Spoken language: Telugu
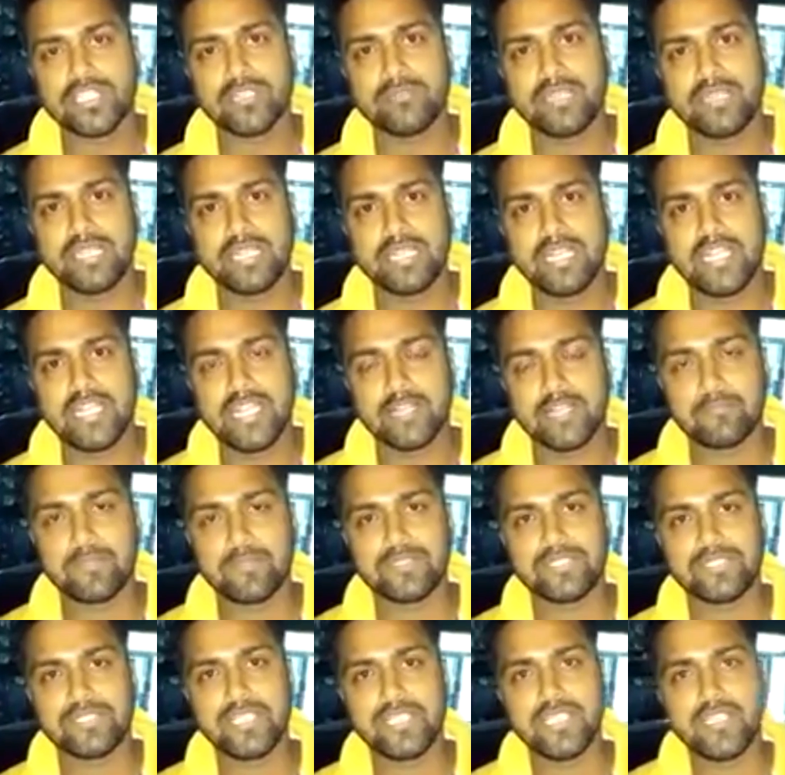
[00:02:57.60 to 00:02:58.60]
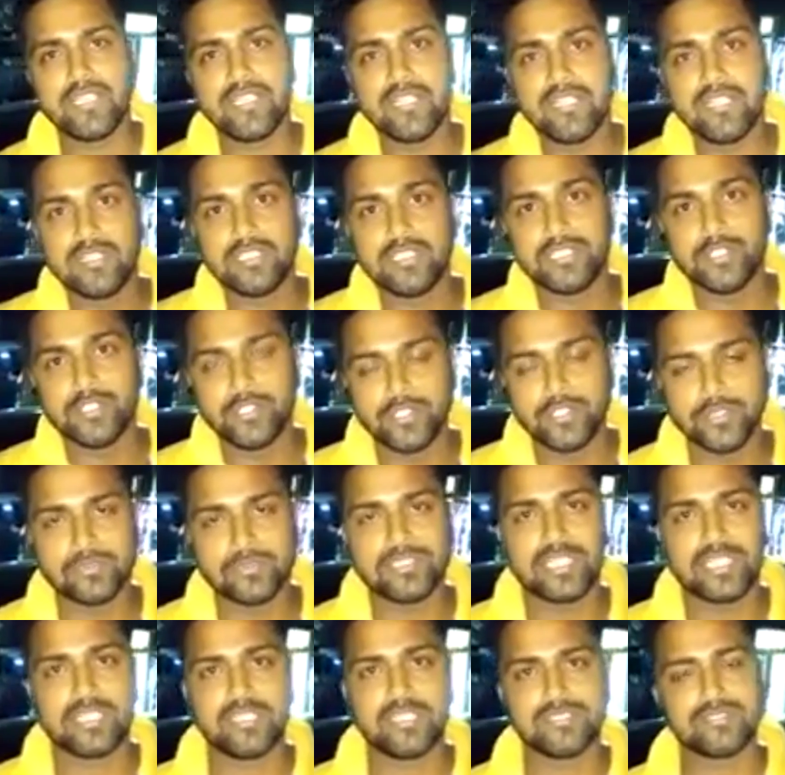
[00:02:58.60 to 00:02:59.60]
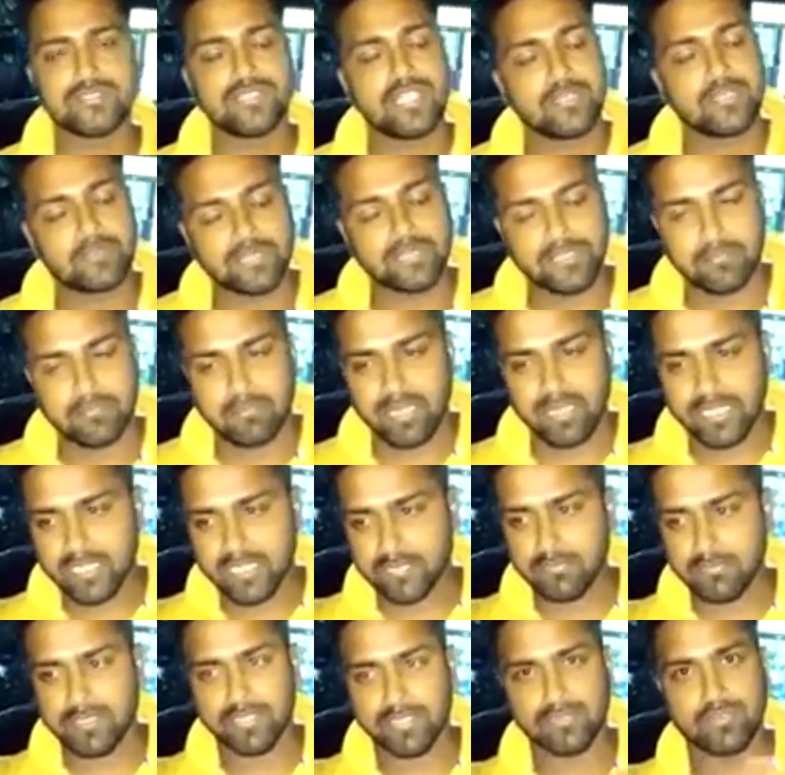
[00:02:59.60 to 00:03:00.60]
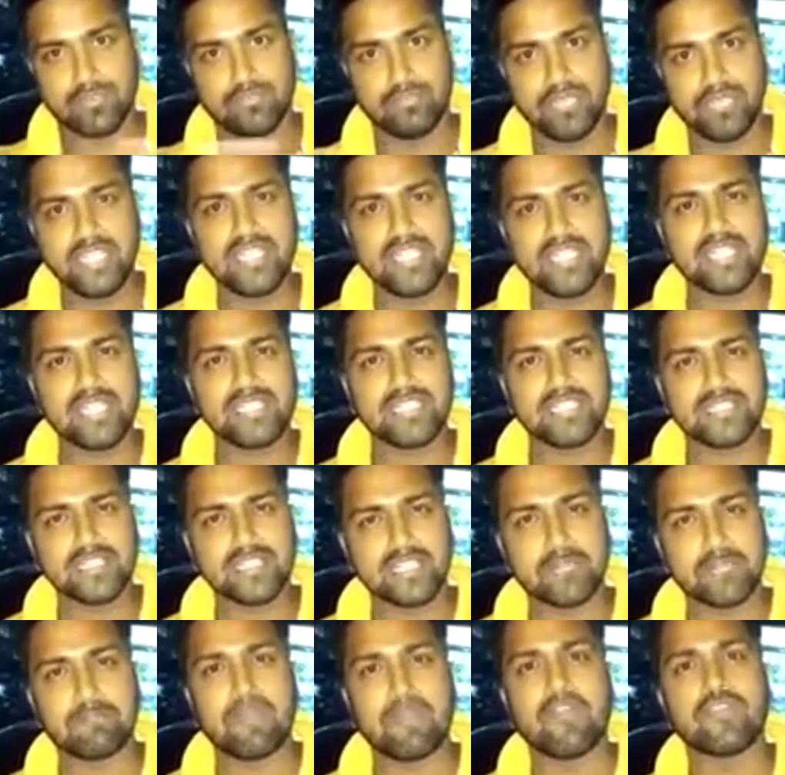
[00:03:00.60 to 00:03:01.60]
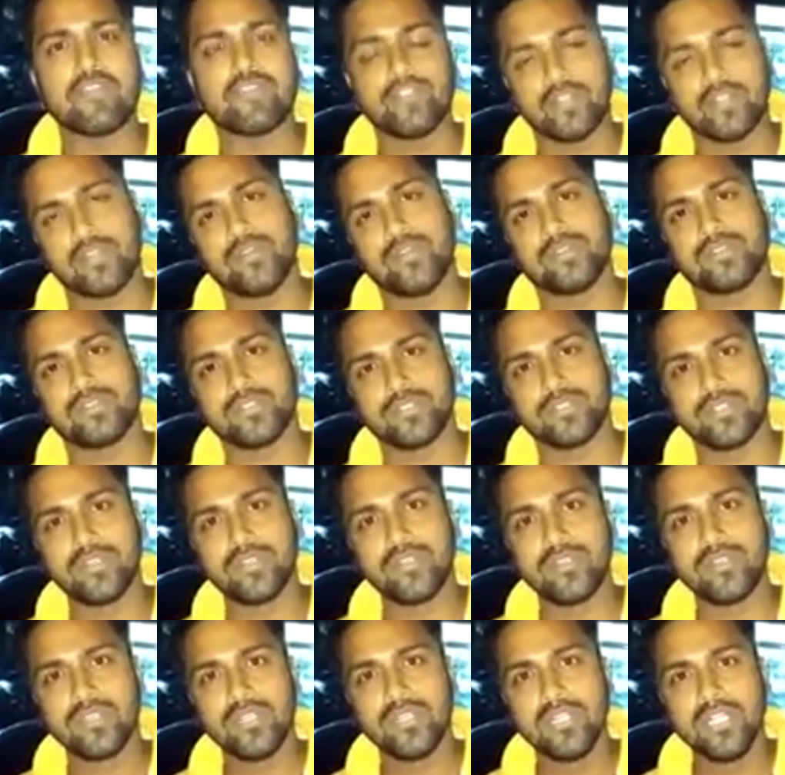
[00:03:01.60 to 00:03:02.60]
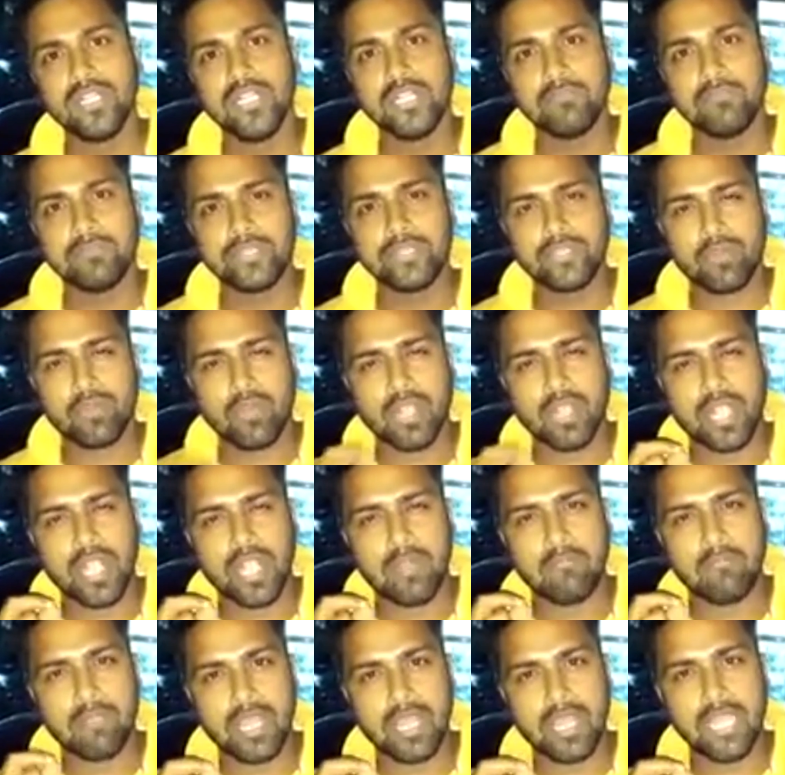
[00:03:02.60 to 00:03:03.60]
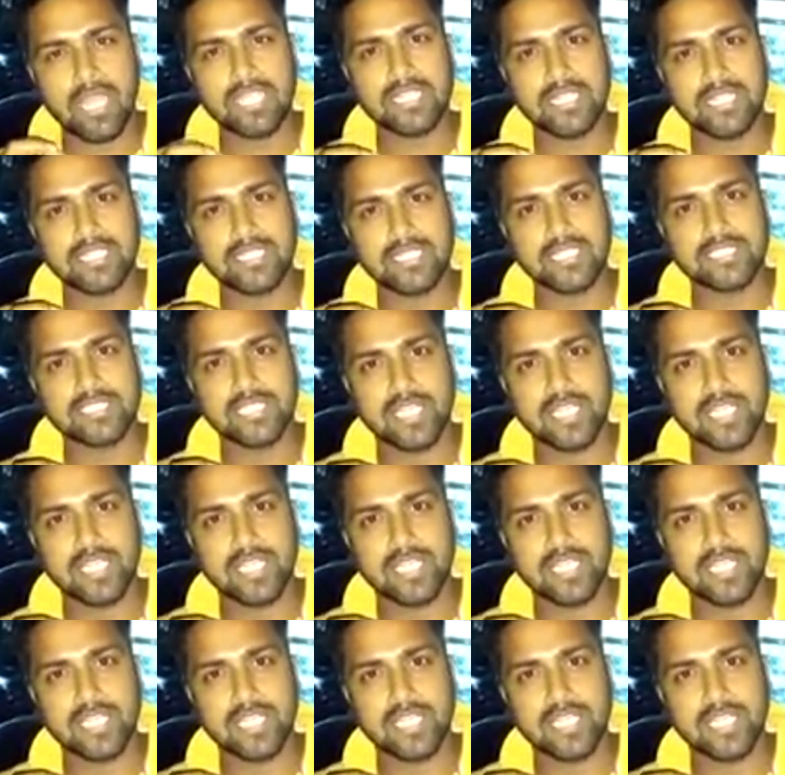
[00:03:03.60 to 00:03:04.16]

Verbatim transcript: సోషల్ మీడియా లేకపోతే యూట్యూబ్ ఛానల్స్ లేకపోతే బయట మనకు మీడియా ఎంత పవర్ఫుల్ గా ఉంటుందో మీరు ఒక్క మాట